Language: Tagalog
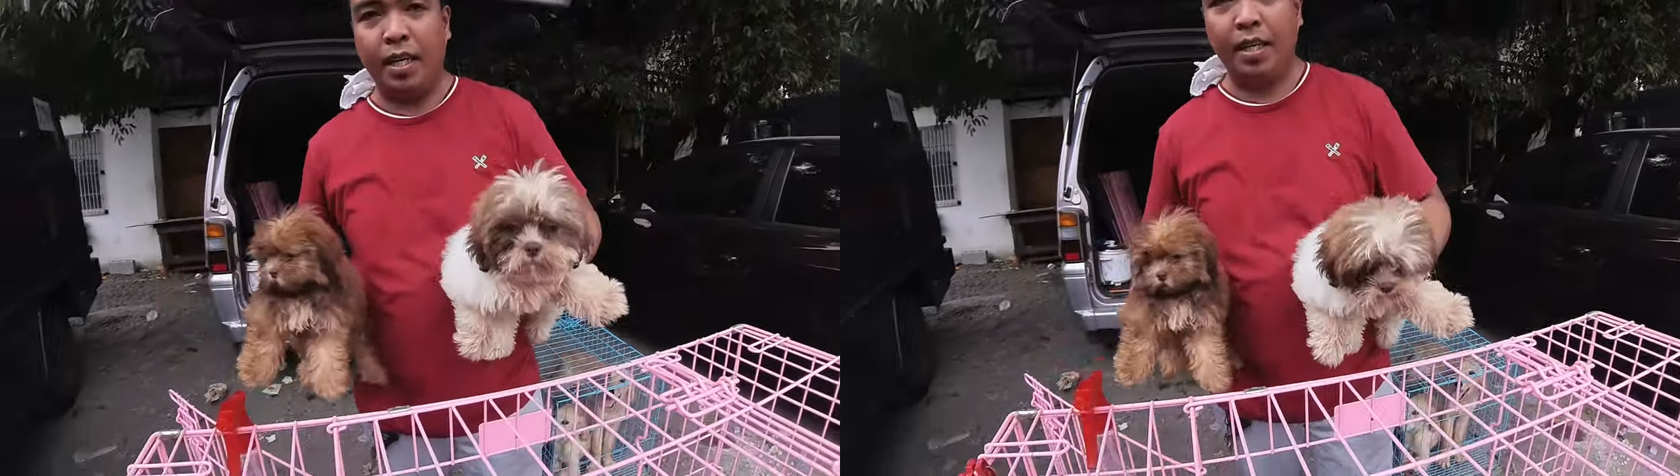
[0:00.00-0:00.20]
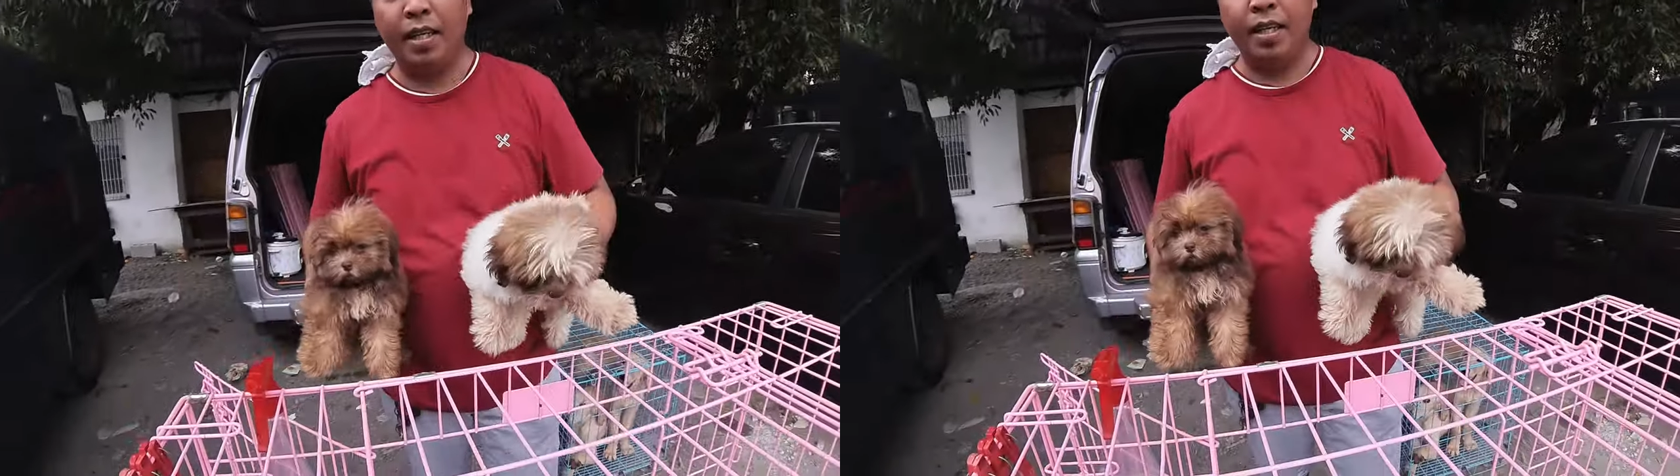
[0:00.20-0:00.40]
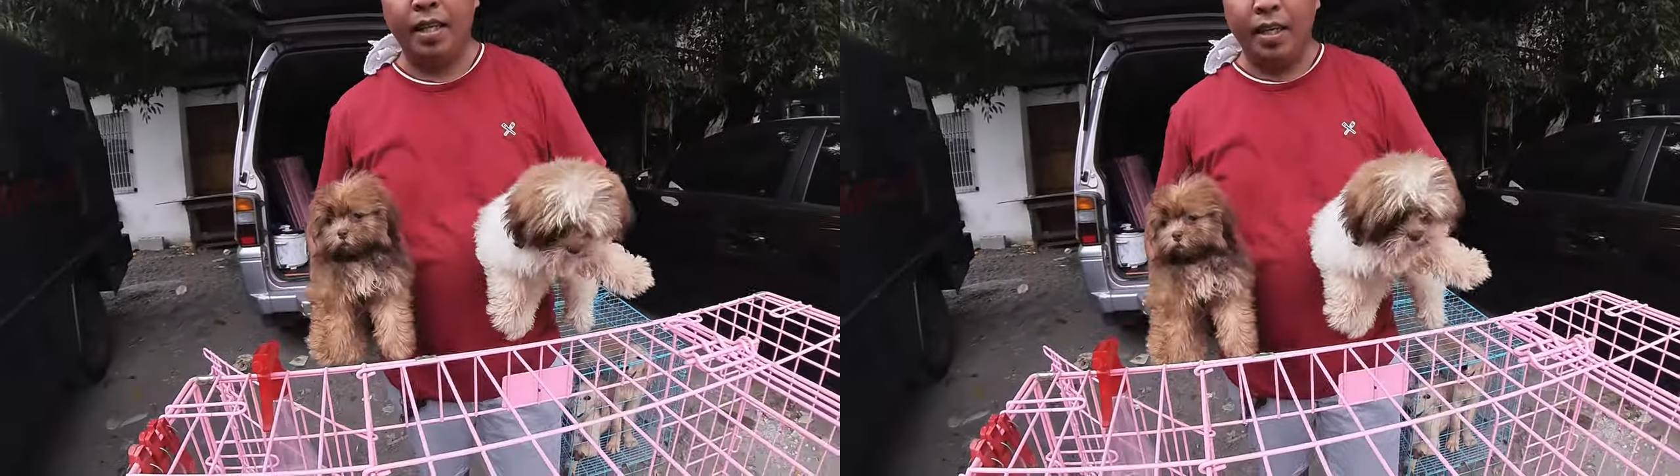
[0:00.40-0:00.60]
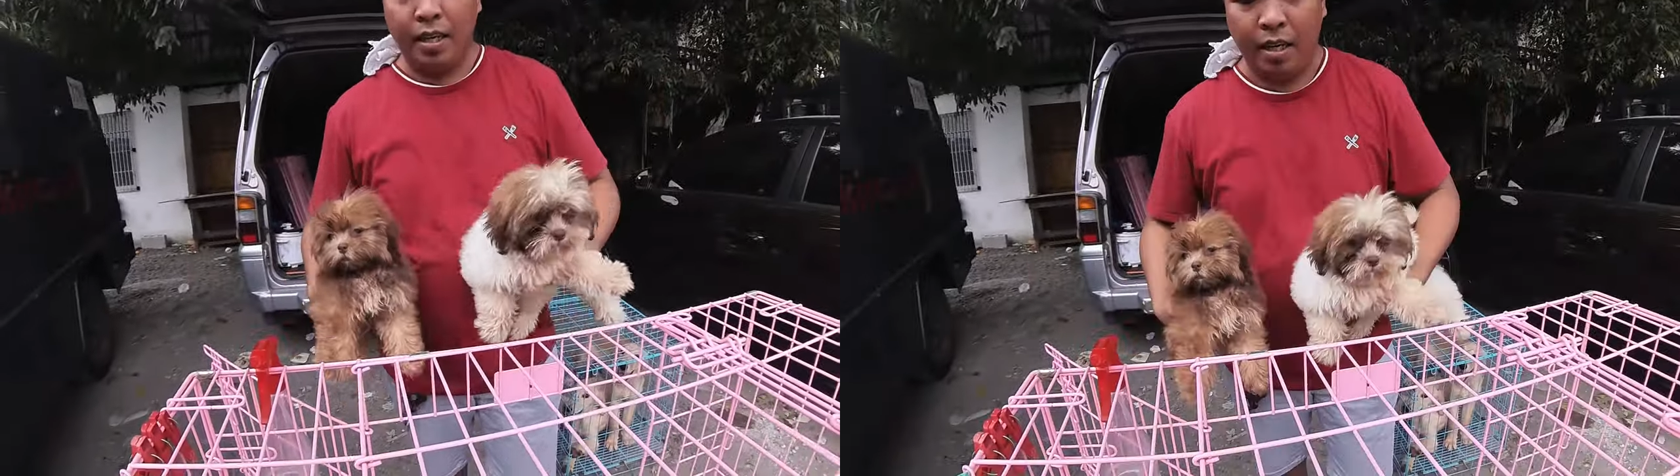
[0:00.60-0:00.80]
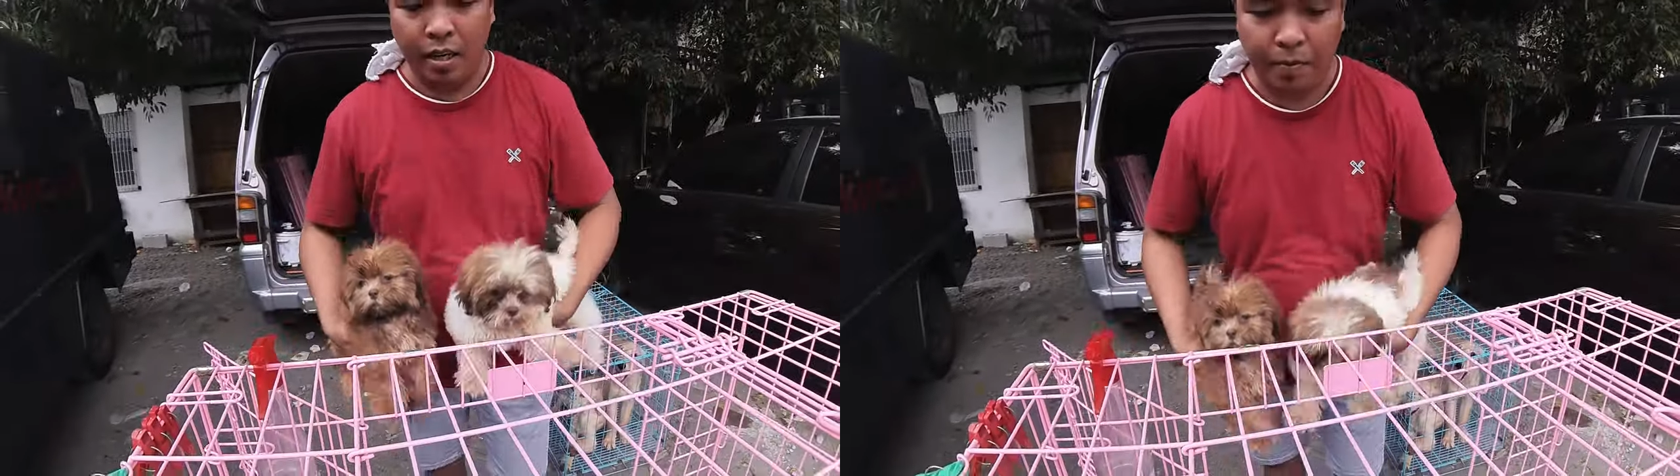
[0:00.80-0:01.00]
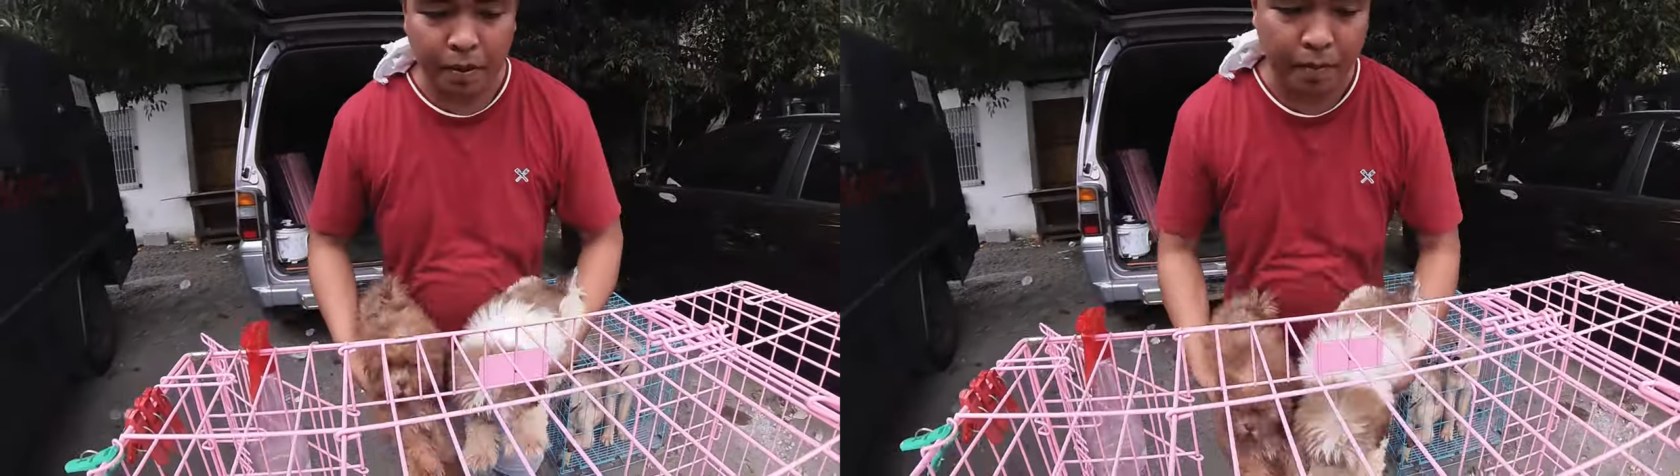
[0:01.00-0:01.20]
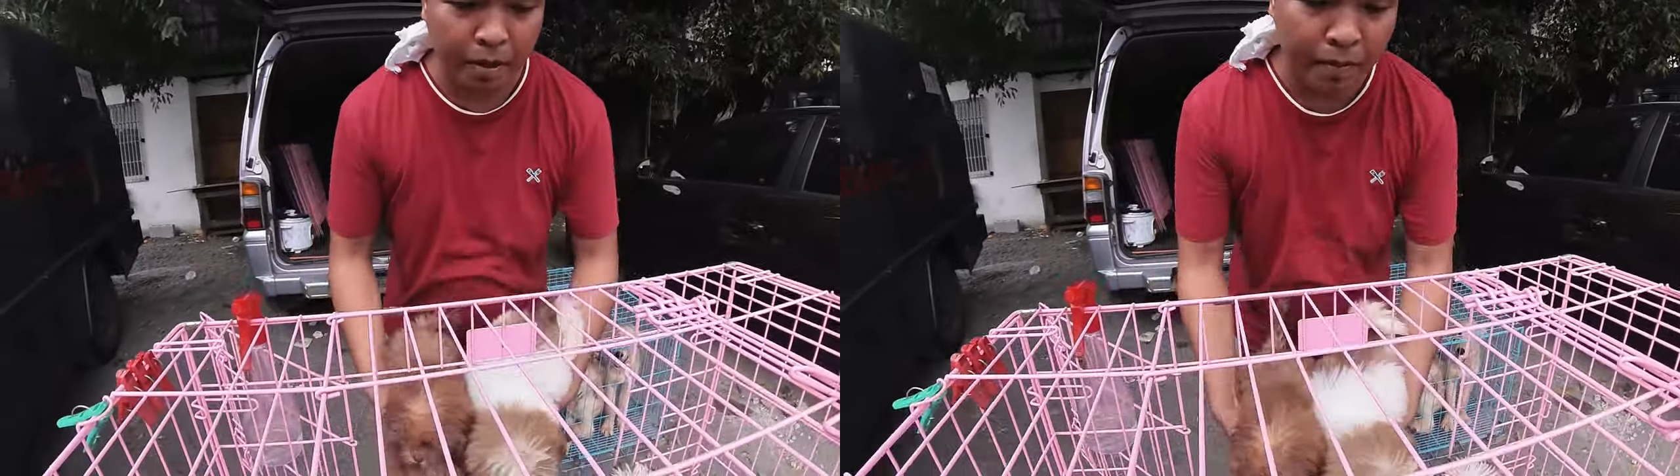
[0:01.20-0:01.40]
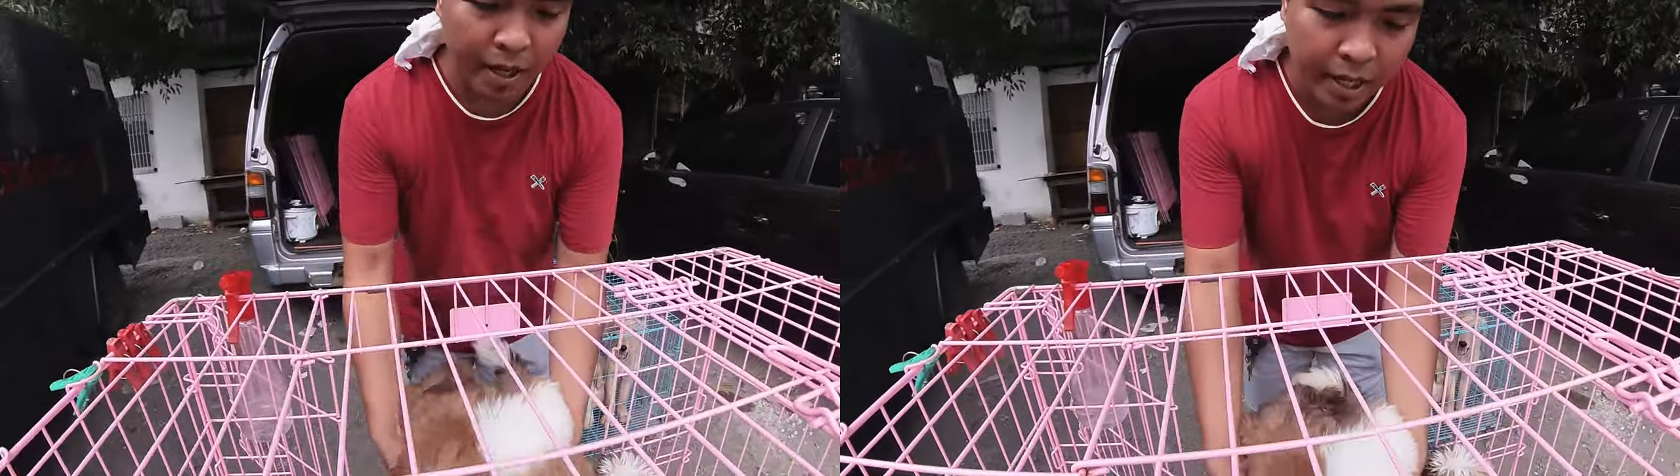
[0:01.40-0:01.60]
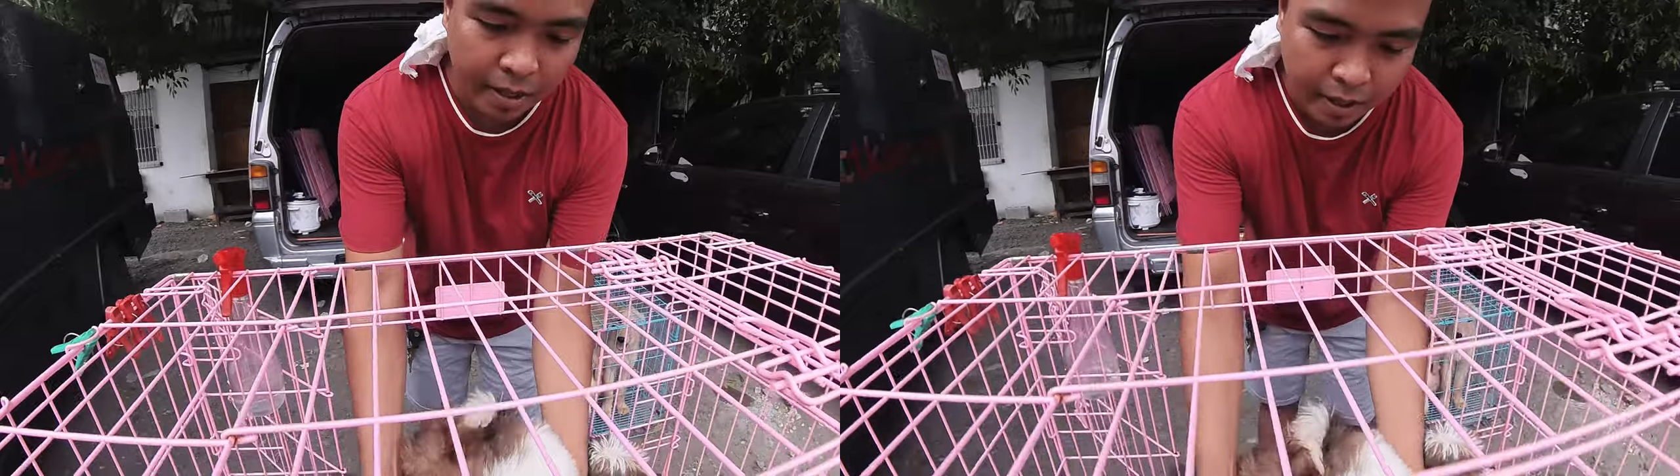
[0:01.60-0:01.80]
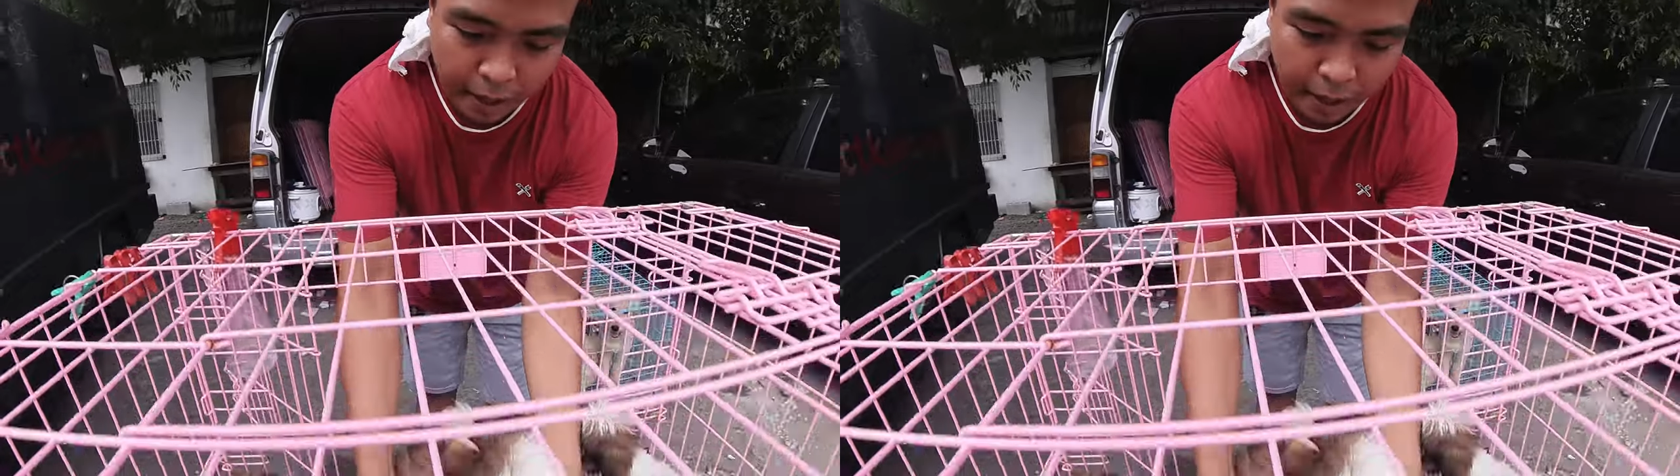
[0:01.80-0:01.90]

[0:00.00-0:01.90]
Female parehas, no? Oh, female Ayan. pareho.